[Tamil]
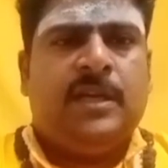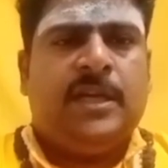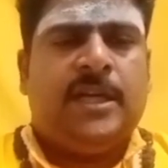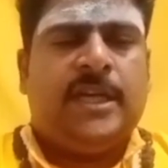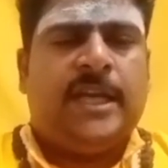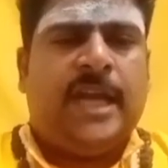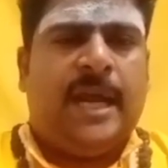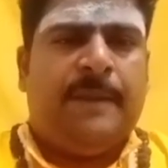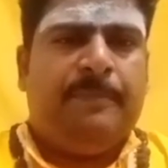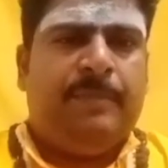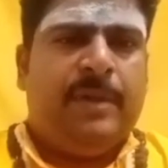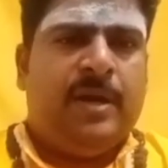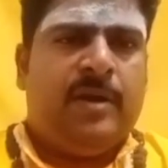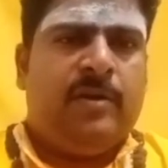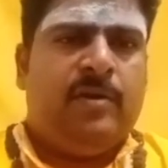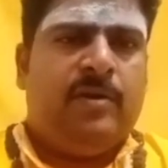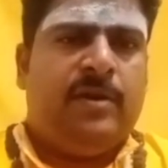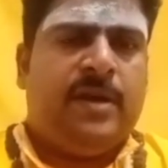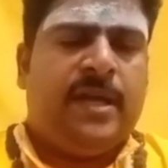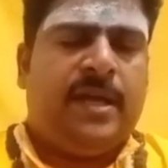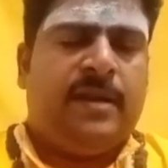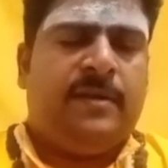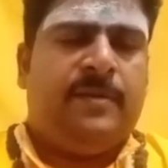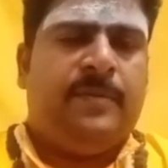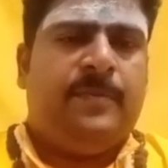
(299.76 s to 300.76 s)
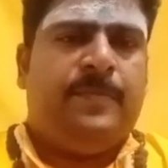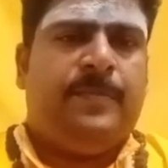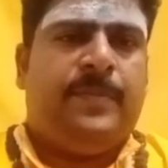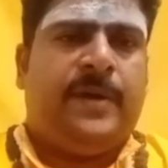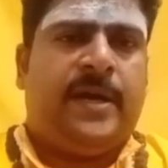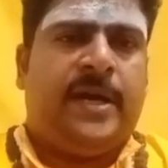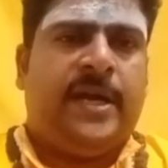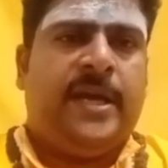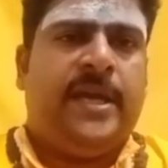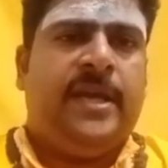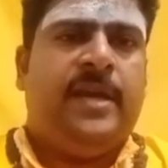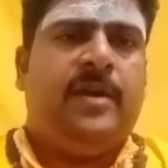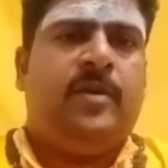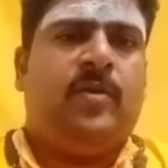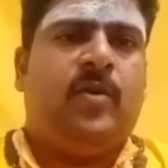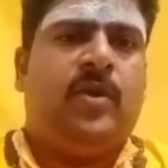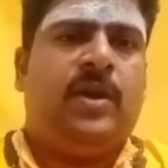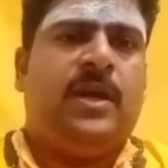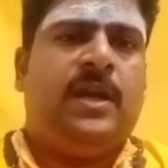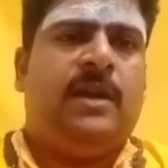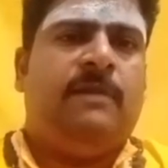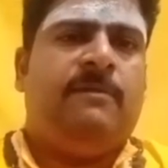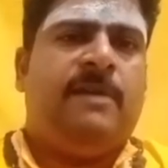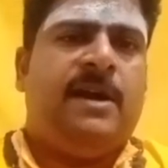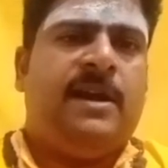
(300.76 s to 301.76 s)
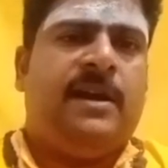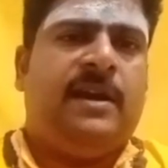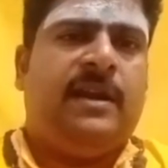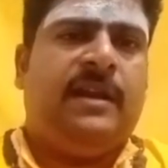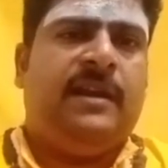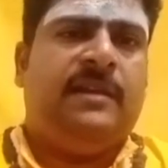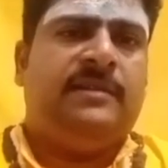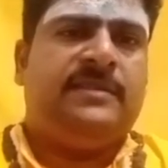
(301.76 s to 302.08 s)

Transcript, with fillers: நண்பர்களுடன் பகை கொடுக்கல் வாங்கலில்